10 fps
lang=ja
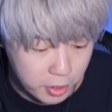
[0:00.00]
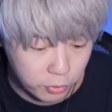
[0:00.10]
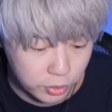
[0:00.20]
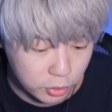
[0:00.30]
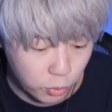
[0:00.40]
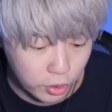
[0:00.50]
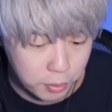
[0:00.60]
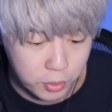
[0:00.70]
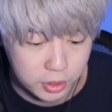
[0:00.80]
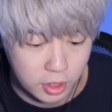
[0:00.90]
まあ、いろんな動画
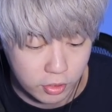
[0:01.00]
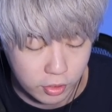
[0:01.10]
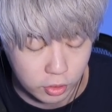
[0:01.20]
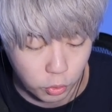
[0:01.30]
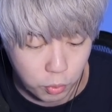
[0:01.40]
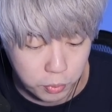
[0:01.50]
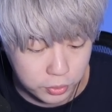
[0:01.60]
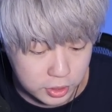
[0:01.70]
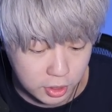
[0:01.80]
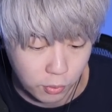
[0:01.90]
でも言ってると思
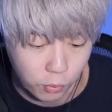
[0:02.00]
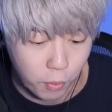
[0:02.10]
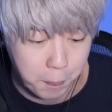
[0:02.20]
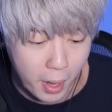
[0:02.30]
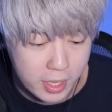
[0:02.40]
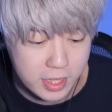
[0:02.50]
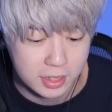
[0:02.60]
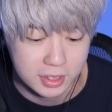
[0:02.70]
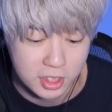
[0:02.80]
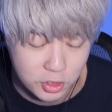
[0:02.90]
うんですけどこの
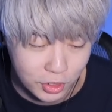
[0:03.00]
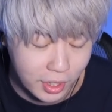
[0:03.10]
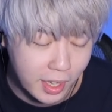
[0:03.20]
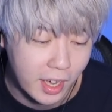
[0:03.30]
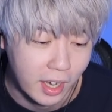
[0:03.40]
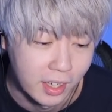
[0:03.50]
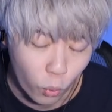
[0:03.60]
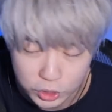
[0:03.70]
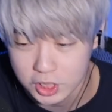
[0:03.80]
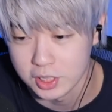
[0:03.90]
バリア選手がね
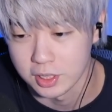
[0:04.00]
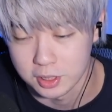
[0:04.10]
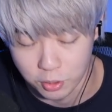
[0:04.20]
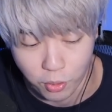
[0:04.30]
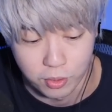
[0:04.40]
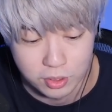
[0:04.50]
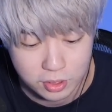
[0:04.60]
欲しいんですよ